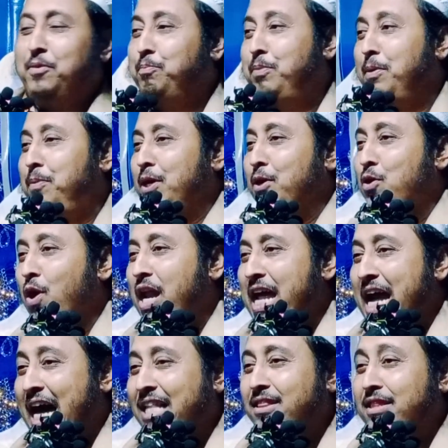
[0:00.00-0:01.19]
বিবির গলায়
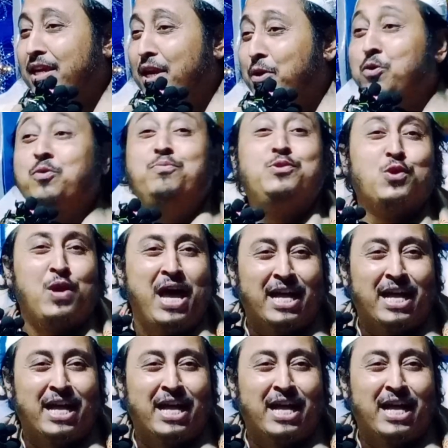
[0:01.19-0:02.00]
হাত দিলে ঘুম চলে